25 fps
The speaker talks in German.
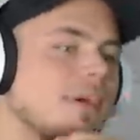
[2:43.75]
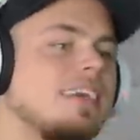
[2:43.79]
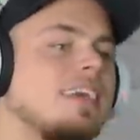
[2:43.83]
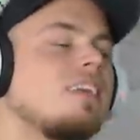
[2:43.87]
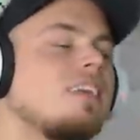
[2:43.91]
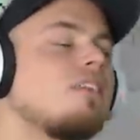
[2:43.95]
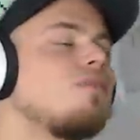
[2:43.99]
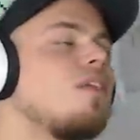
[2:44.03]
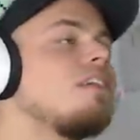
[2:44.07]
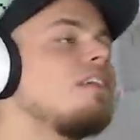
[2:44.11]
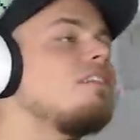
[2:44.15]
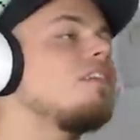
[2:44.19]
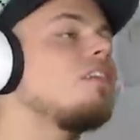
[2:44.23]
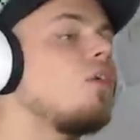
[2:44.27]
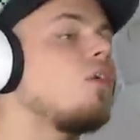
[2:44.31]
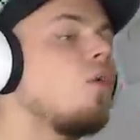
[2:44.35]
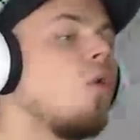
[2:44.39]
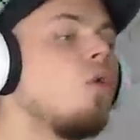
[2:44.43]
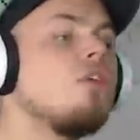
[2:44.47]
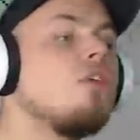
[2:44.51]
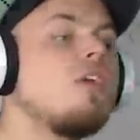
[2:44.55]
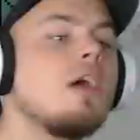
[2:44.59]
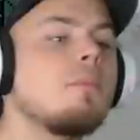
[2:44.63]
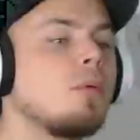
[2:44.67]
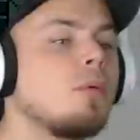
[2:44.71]
jetzt weiß ich
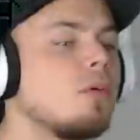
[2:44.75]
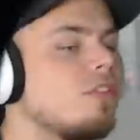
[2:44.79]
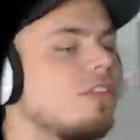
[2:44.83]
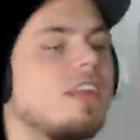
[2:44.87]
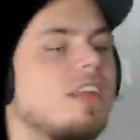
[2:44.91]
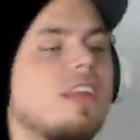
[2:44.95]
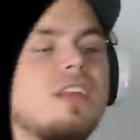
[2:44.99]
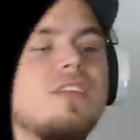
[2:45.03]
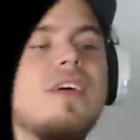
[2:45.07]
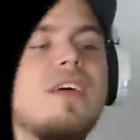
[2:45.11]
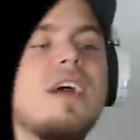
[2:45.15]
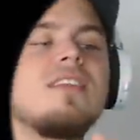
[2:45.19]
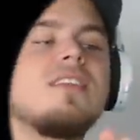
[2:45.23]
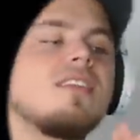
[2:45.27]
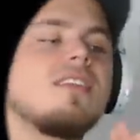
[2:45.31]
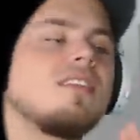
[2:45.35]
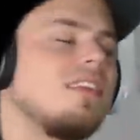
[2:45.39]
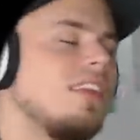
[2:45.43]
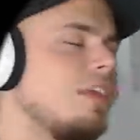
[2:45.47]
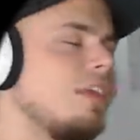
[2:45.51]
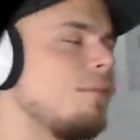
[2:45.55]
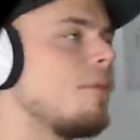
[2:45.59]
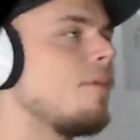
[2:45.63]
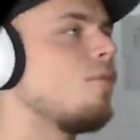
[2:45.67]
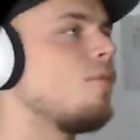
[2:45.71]
100%, ich weiß jetzt
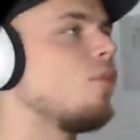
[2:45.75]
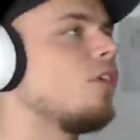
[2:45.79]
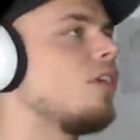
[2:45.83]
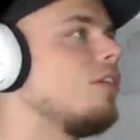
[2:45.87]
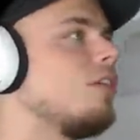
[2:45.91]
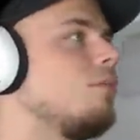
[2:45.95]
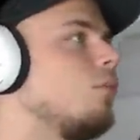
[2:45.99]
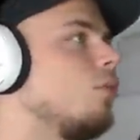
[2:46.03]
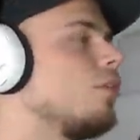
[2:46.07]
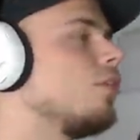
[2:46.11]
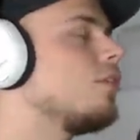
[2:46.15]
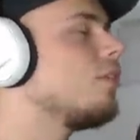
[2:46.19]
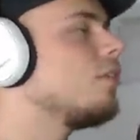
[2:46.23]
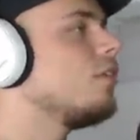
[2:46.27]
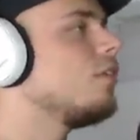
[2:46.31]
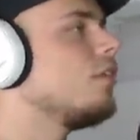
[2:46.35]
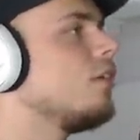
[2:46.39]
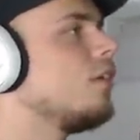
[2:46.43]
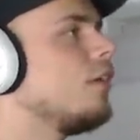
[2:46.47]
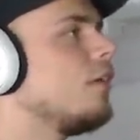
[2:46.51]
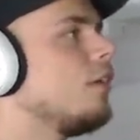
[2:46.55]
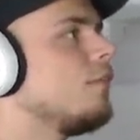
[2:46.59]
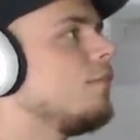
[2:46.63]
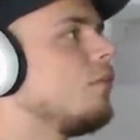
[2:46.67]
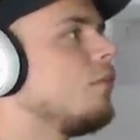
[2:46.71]
nicht mehr, wo ich hin muss.
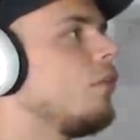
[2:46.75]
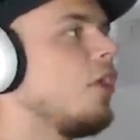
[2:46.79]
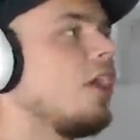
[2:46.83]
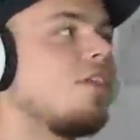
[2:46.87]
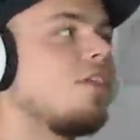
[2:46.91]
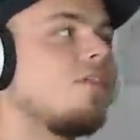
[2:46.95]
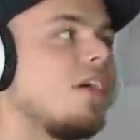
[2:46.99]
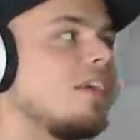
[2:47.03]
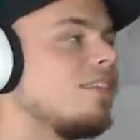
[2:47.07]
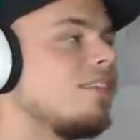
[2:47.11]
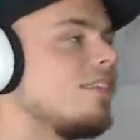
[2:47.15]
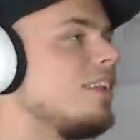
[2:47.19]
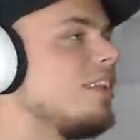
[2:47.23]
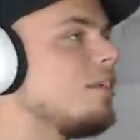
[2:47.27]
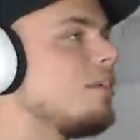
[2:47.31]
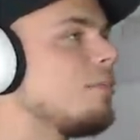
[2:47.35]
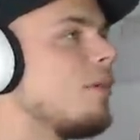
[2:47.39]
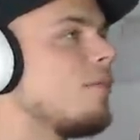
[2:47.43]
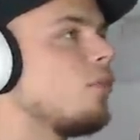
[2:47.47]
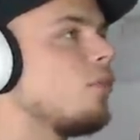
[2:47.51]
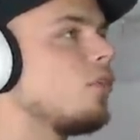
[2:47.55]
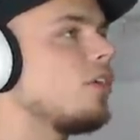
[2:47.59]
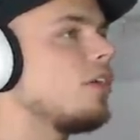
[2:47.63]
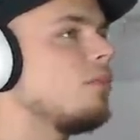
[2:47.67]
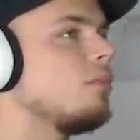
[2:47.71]
Ich weiß nicht mehr,
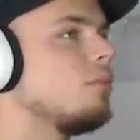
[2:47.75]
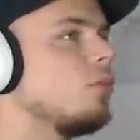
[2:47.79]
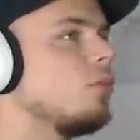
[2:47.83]
wo ich hin